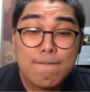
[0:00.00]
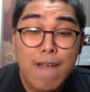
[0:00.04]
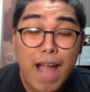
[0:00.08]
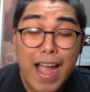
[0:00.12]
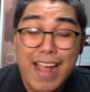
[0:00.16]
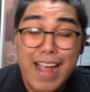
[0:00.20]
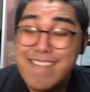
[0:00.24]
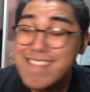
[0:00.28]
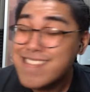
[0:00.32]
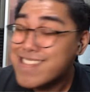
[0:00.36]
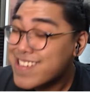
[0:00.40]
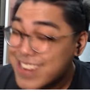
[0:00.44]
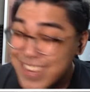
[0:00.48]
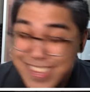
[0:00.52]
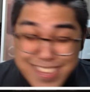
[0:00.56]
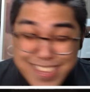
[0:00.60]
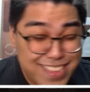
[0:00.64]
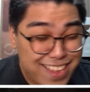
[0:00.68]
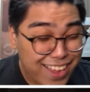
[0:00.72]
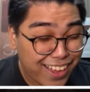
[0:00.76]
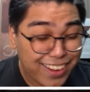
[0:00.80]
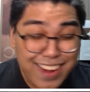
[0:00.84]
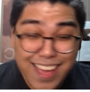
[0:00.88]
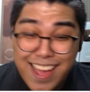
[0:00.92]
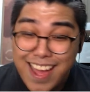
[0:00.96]
Ay,
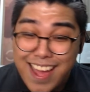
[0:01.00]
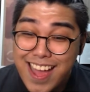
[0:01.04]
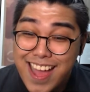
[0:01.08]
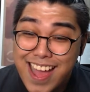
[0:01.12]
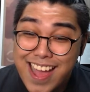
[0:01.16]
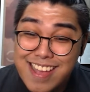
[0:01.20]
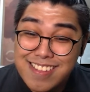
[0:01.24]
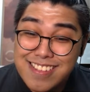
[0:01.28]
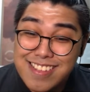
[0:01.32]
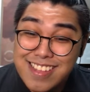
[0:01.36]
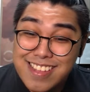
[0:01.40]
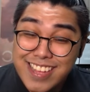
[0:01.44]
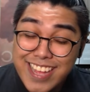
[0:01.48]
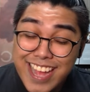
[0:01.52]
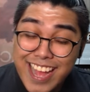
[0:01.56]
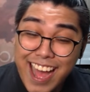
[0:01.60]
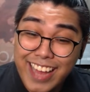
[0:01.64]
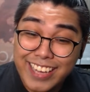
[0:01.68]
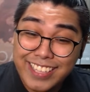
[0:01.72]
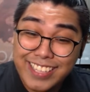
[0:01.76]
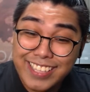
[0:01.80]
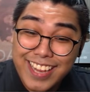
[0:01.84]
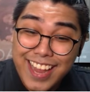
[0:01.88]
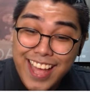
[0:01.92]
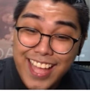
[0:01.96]
nag-restock na nga!
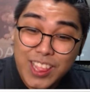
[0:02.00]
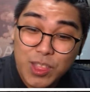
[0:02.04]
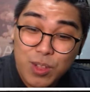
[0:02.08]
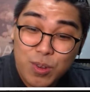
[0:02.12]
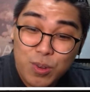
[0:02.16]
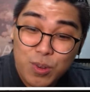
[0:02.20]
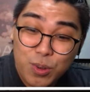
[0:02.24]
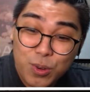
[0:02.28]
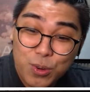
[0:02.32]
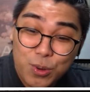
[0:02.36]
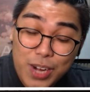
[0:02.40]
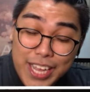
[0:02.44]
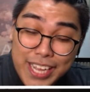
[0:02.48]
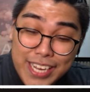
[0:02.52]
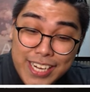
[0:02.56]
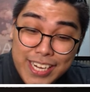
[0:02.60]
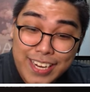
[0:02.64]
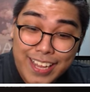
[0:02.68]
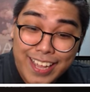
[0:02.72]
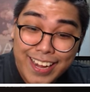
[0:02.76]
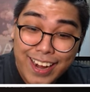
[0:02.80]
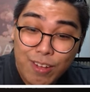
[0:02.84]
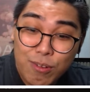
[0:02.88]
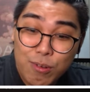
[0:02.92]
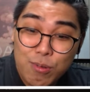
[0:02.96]
At lahat ng kulay
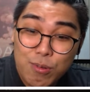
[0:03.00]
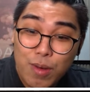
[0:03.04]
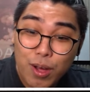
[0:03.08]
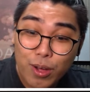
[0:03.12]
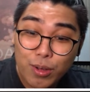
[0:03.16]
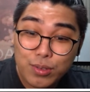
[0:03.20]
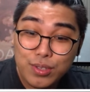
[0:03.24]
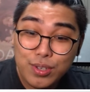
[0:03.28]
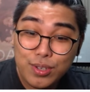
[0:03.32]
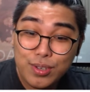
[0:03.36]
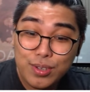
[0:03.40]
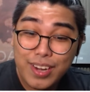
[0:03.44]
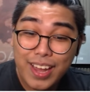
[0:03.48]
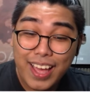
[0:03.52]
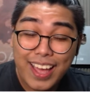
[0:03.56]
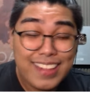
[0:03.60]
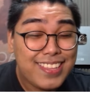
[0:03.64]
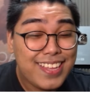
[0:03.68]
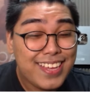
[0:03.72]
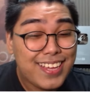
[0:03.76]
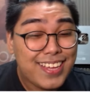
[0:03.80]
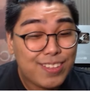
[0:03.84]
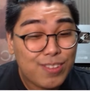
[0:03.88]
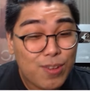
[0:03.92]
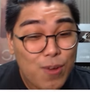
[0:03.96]
na nakuha ko doon,
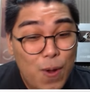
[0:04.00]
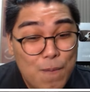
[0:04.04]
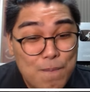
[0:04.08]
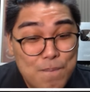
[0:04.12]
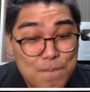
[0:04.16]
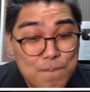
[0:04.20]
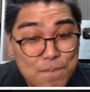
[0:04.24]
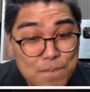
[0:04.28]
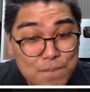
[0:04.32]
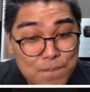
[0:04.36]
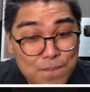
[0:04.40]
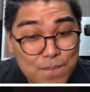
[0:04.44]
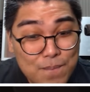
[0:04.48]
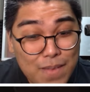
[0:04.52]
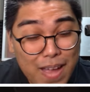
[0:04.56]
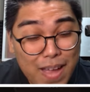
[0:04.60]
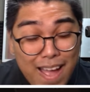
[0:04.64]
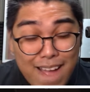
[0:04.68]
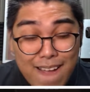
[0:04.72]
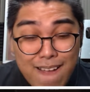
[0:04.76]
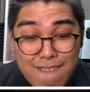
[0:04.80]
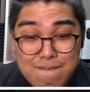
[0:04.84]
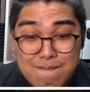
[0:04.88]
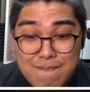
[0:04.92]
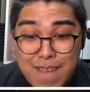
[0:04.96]
andito.
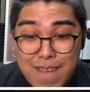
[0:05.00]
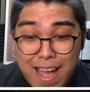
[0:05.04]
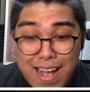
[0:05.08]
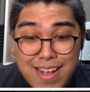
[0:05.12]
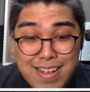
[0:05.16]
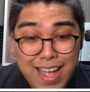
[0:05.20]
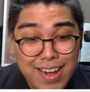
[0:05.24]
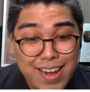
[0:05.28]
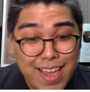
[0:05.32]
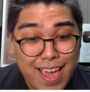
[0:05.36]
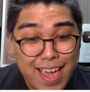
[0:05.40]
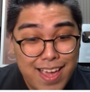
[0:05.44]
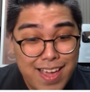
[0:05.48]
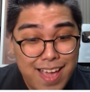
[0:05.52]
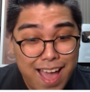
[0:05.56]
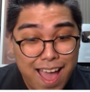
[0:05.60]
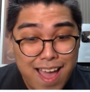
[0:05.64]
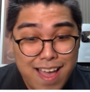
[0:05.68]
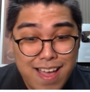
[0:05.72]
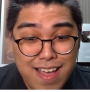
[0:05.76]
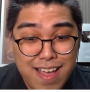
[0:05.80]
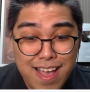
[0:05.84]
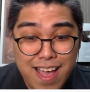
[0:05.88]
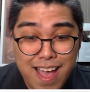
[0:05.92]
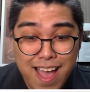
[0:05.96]
Ah, ang galing,
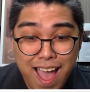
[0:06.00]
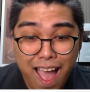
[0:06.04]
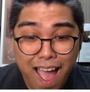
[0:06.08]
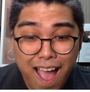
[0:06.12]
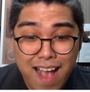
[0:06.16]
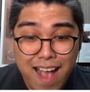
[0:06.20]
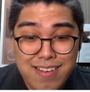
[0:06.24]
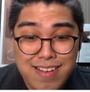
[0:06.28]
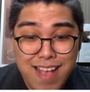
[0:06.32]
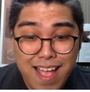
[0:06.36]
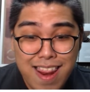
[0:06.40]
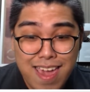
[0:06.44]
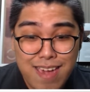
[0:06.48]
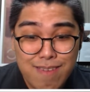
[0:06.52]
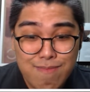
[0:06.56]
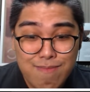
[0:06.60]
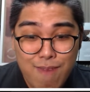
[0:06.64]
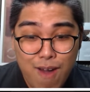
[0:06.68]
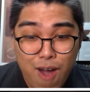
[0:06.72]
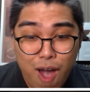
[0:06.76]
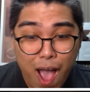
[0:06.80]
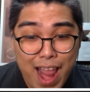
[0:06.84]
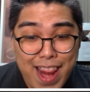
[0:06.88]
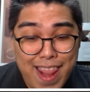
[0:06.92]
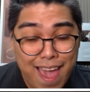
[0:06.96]
ha? Ang galing mo, ha?